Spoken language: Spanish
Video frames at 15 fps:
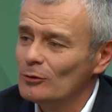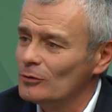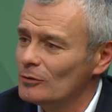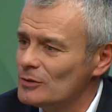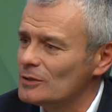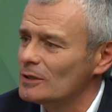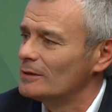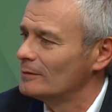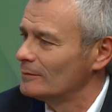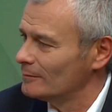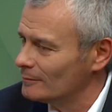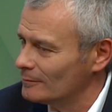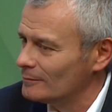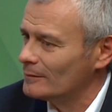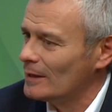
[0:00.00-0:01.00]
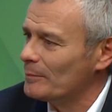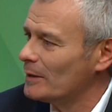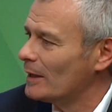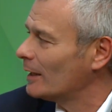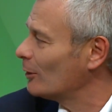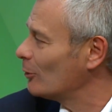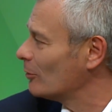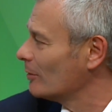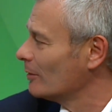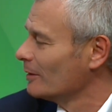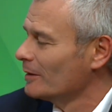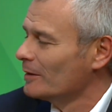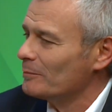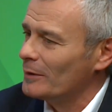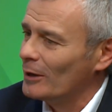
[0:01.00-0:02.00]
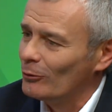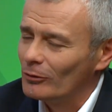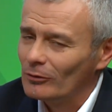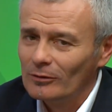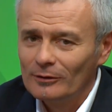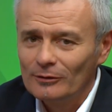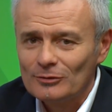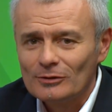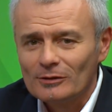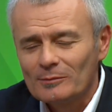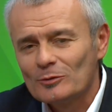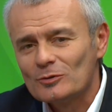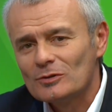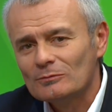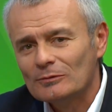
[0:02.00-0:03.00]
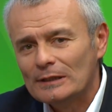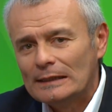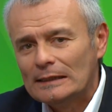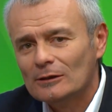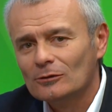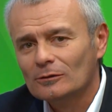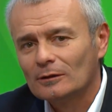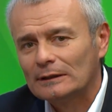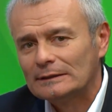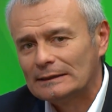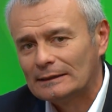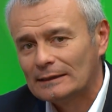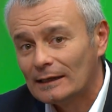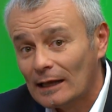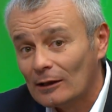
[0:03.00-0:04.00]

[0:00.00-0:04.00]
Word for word: y uno dice, dame algo. Me acuerdo, nosotros tenemos un hijito que ya está en la